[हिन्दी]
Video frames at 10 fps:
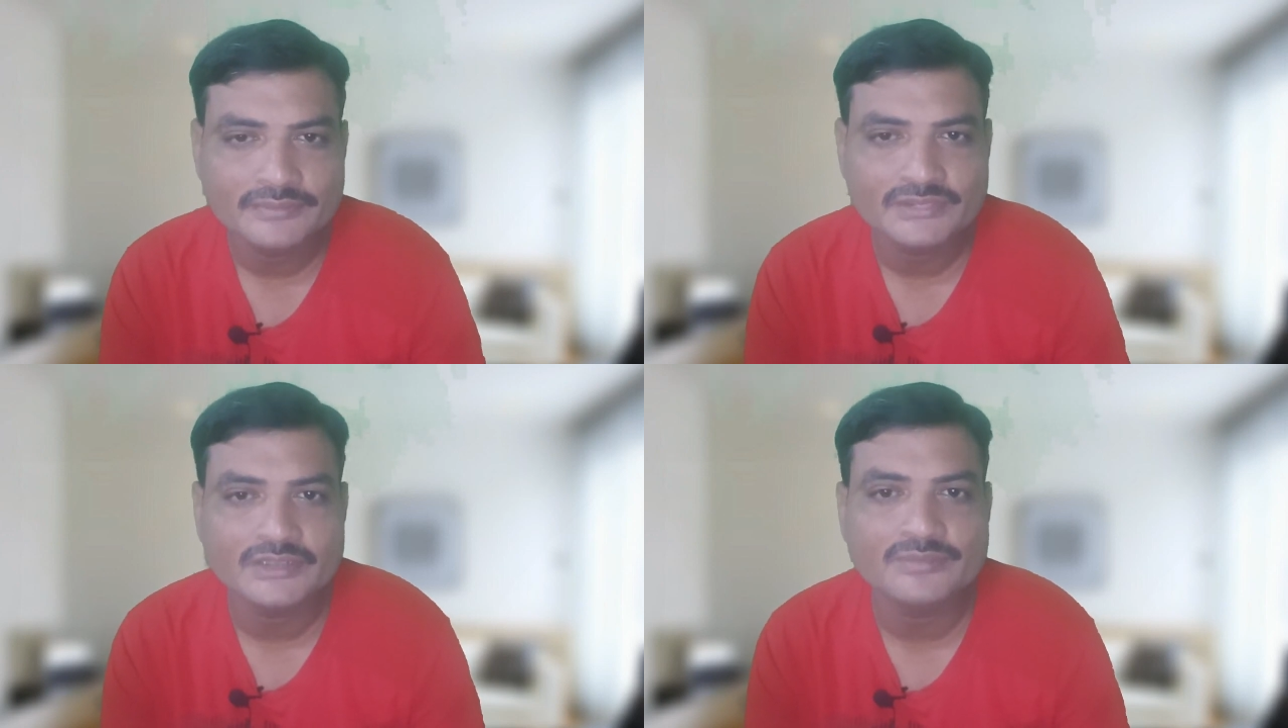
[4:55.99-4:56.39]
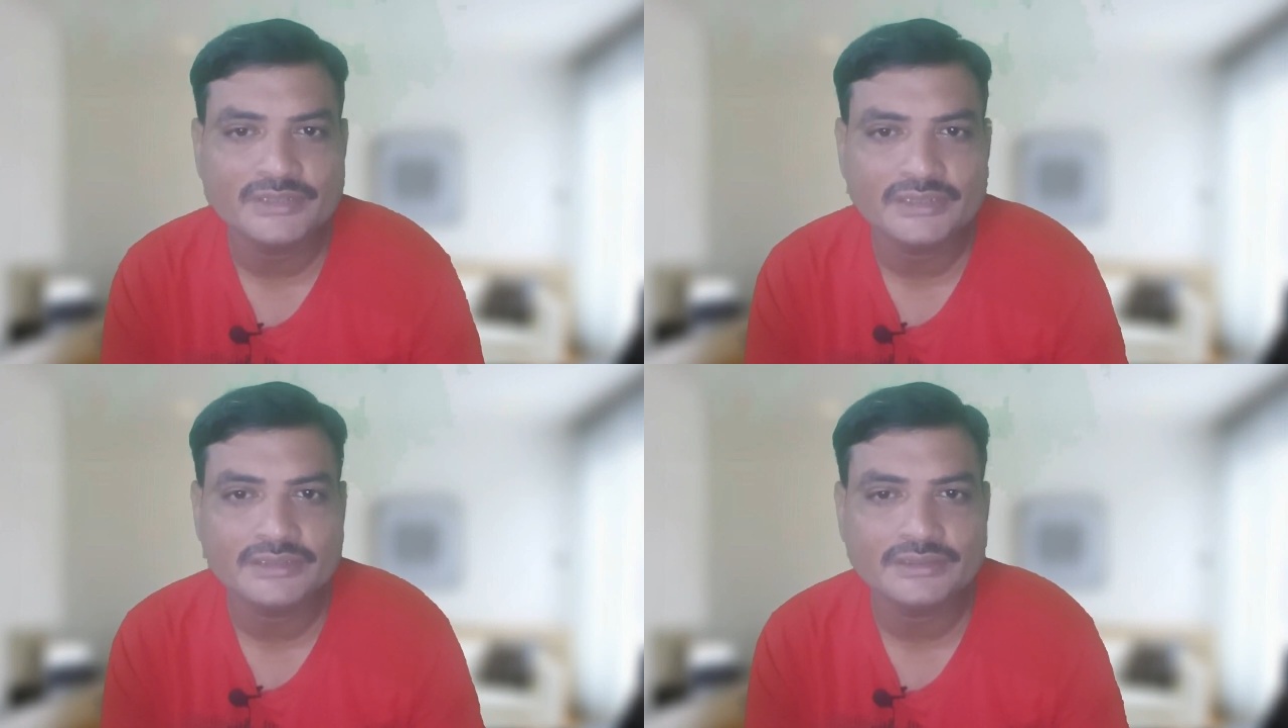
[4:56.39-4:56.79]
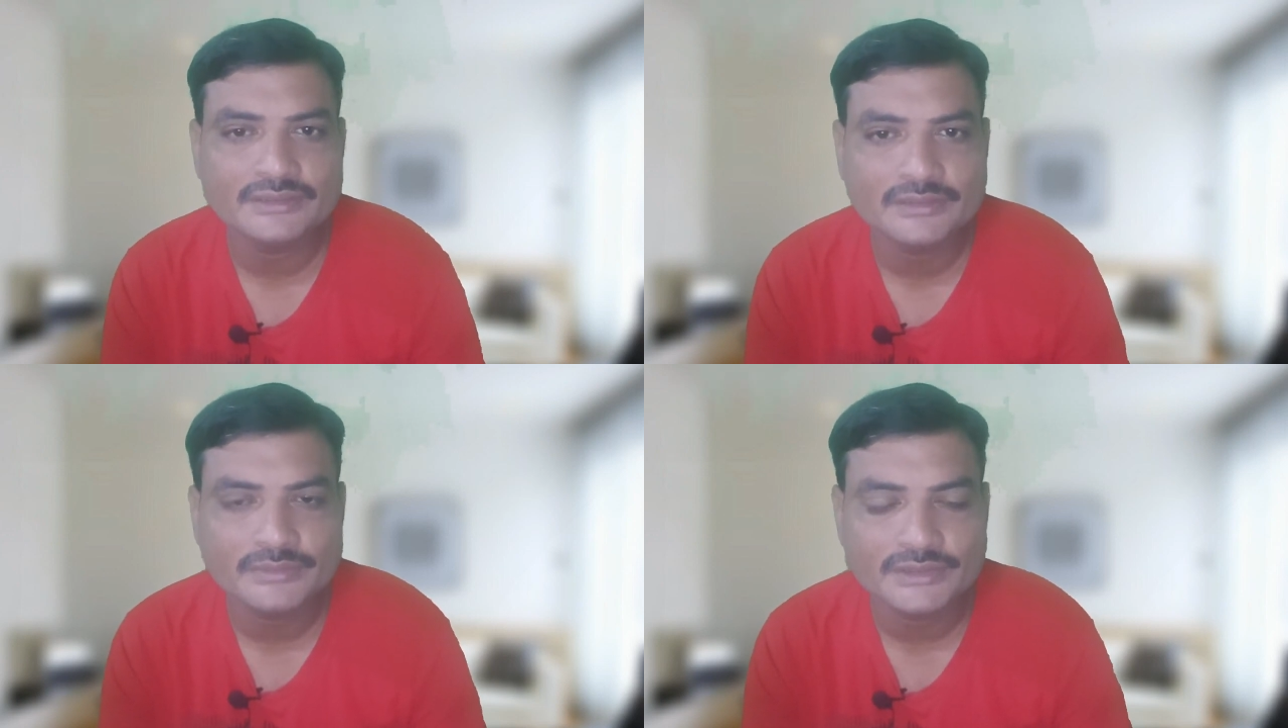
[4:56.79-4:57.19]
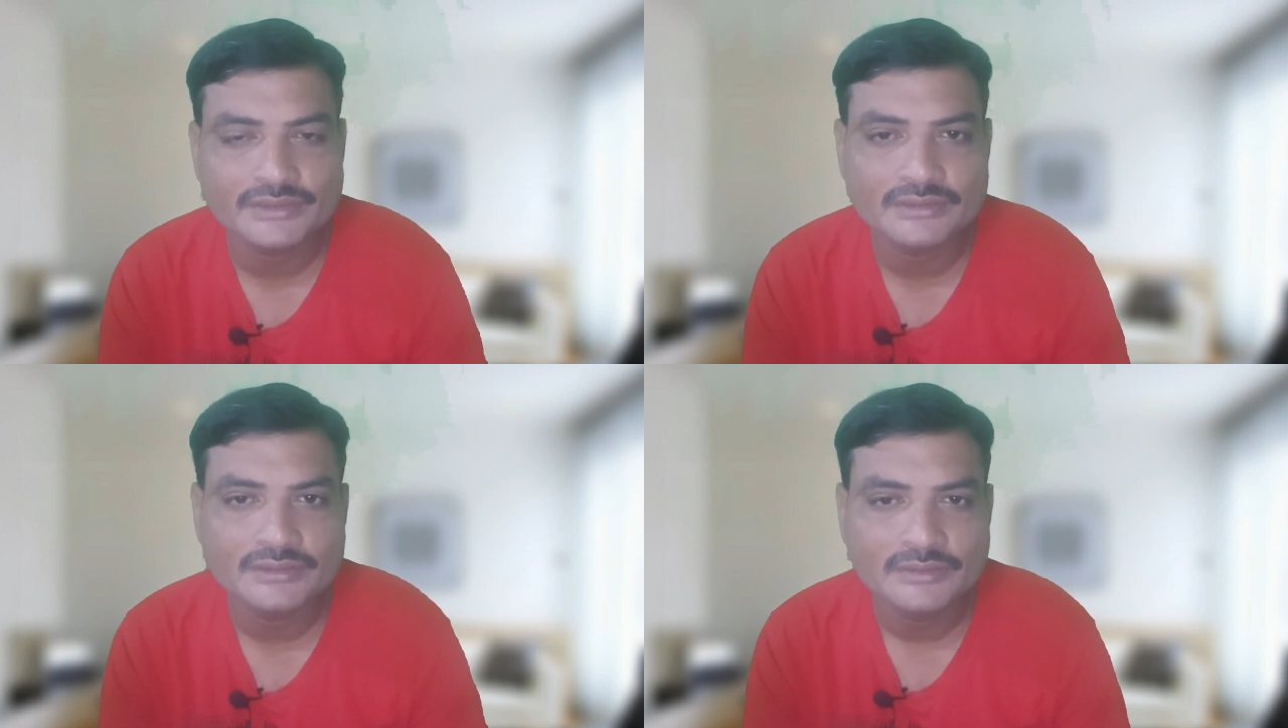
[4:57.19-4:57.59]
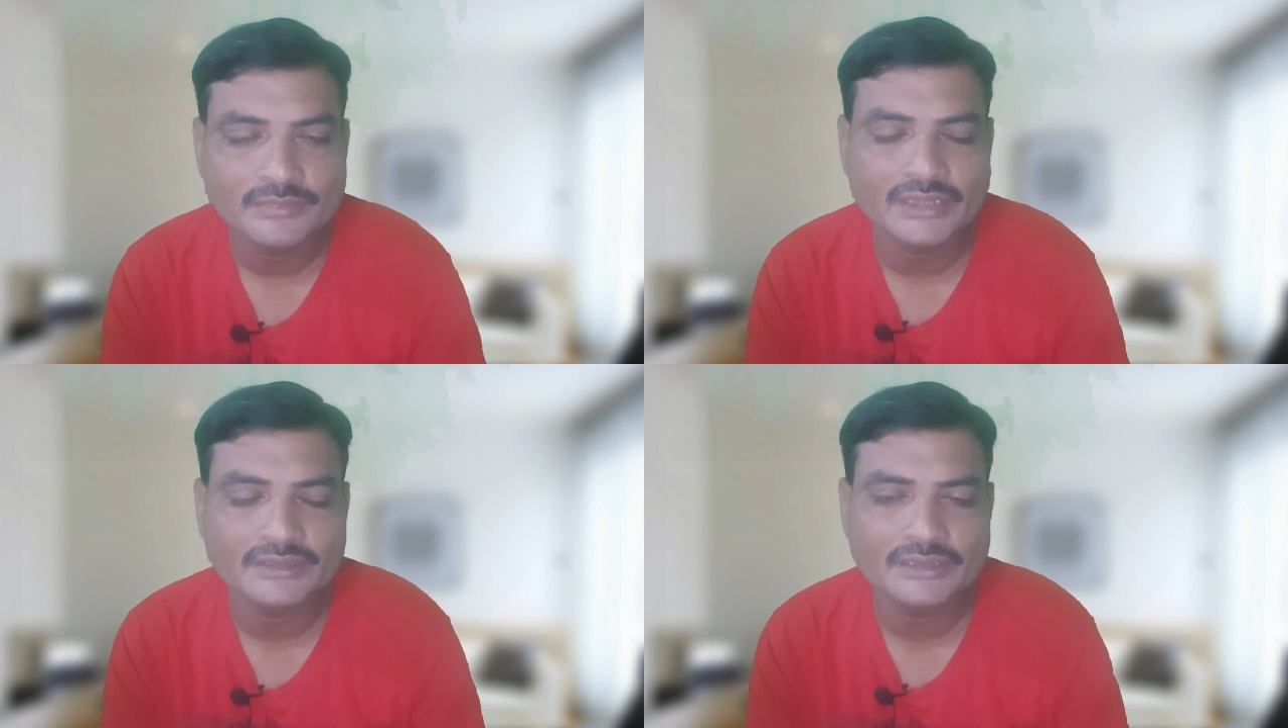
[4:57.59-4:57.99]
सेल्फ मेडिकेशन से बचें
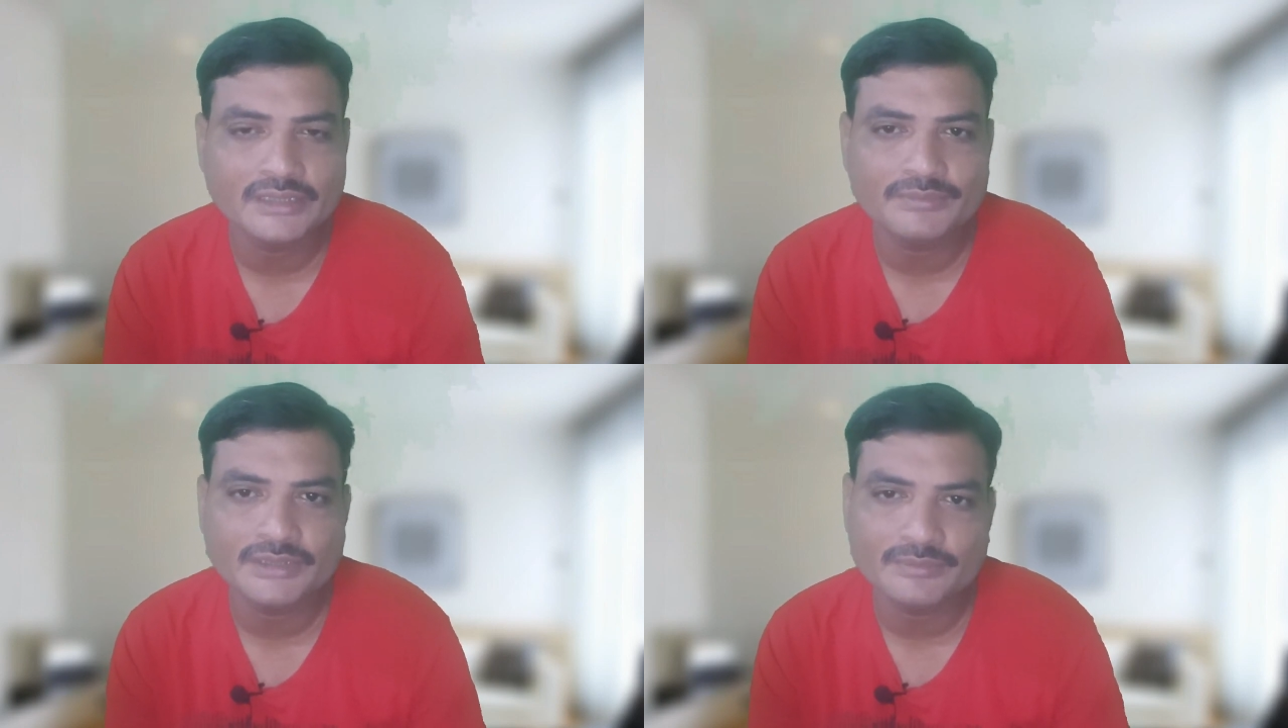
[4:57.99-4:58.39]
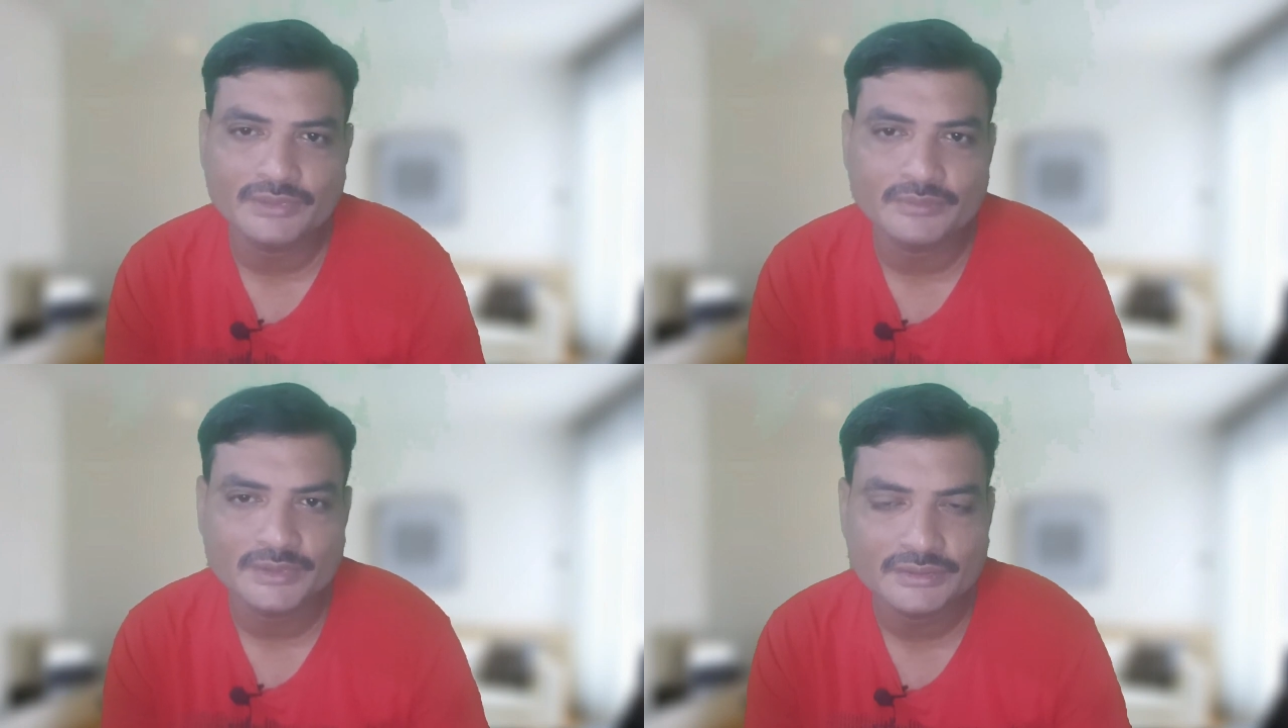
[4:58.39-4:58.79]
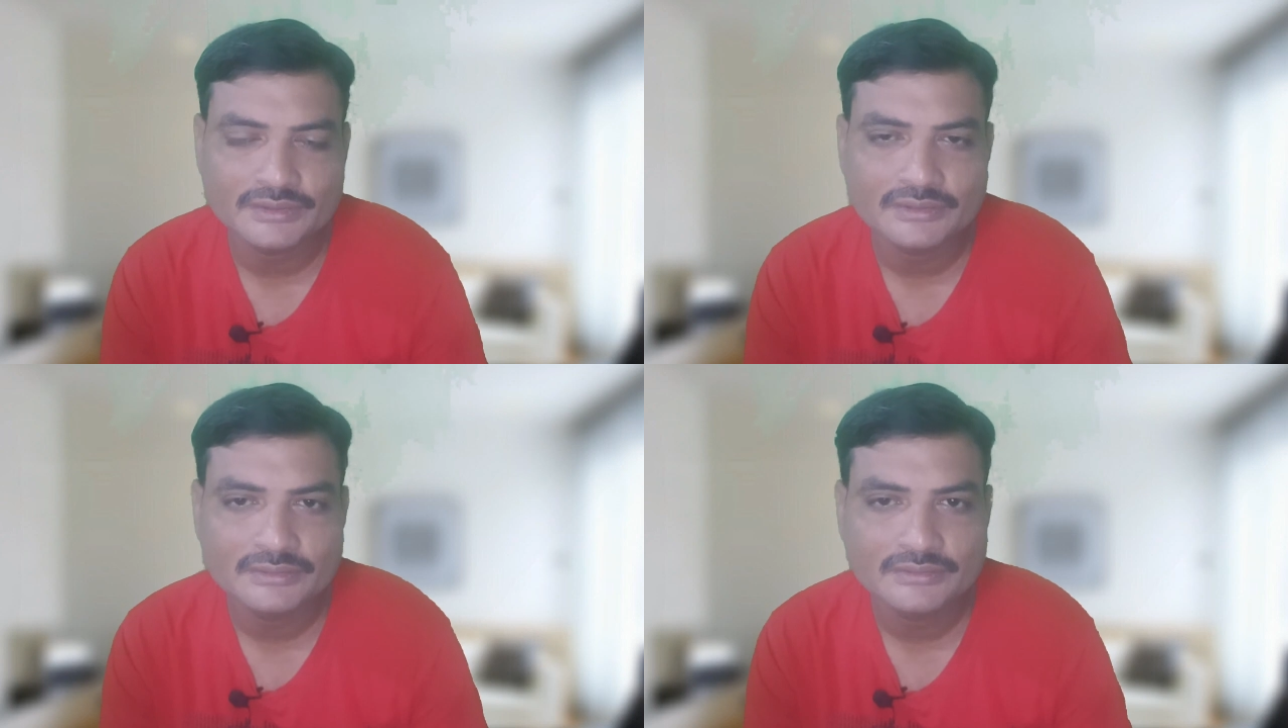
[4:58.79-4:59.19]
बाकी आपकी अपनी मर्जी